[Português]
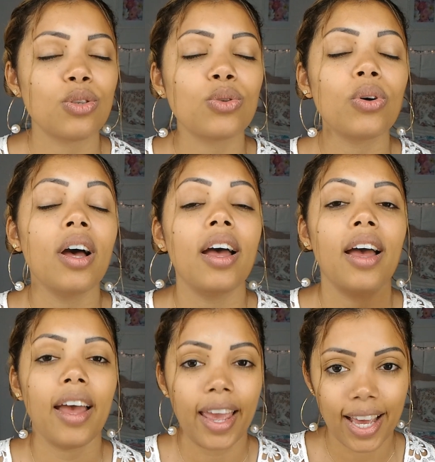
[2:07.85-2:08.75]
Isso
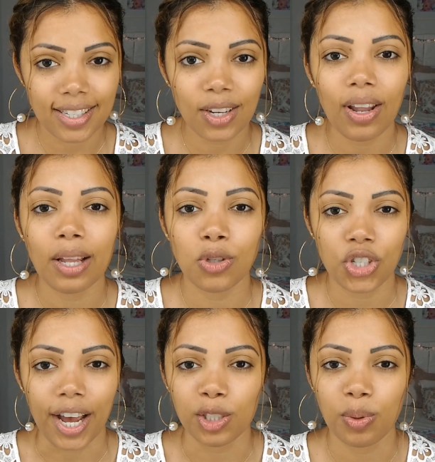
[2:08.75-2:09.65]
esse é o lado
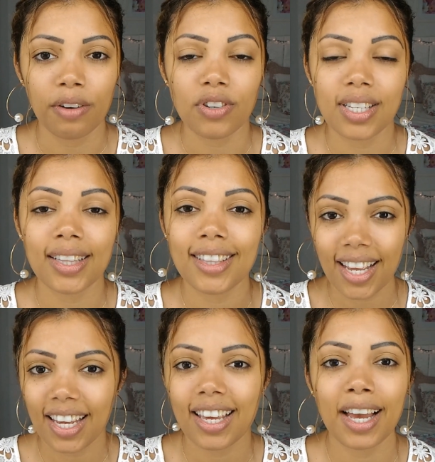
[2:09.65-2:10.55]
chato, porque você
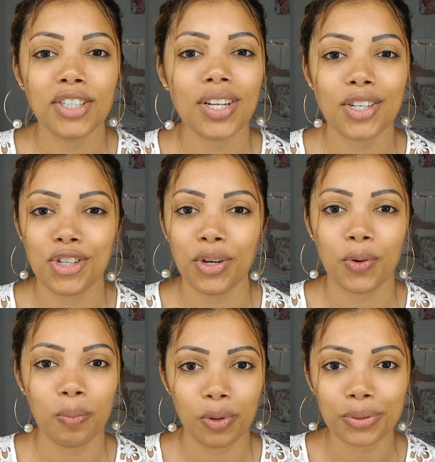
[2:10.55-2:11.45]
tem que gastar
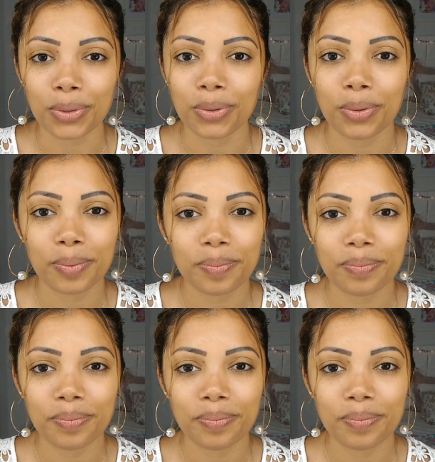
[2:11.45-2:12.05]
dinheiro com produto.